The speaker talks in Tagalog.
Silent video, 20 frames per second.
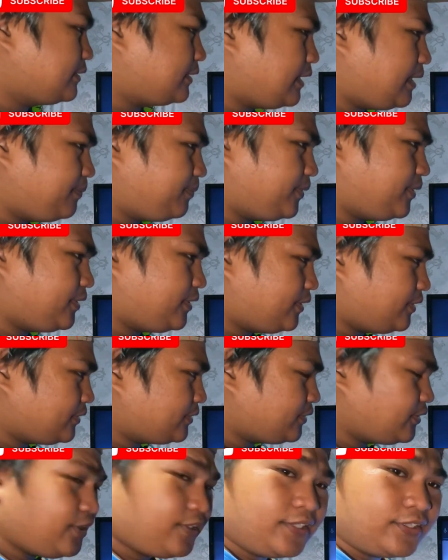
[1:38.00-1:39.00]
Tapos,
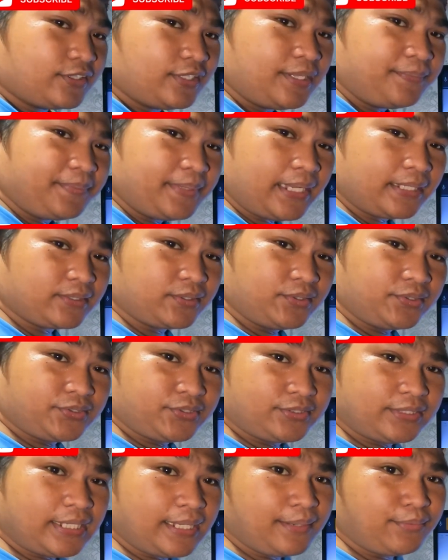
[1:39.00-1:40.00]
yun, ito na yung
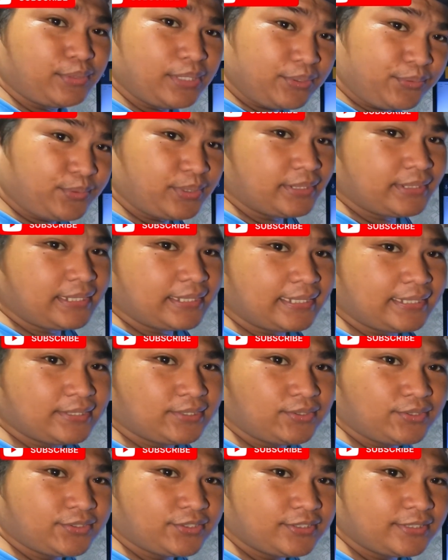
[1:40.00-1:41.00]
pinaka-solution na huling-huli talaga na
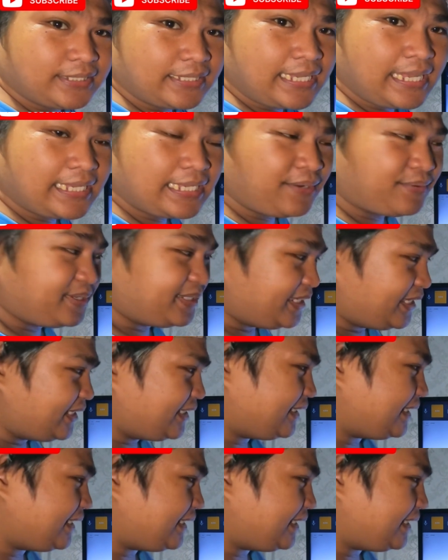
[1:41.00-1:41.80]
solution sa gagawin ni,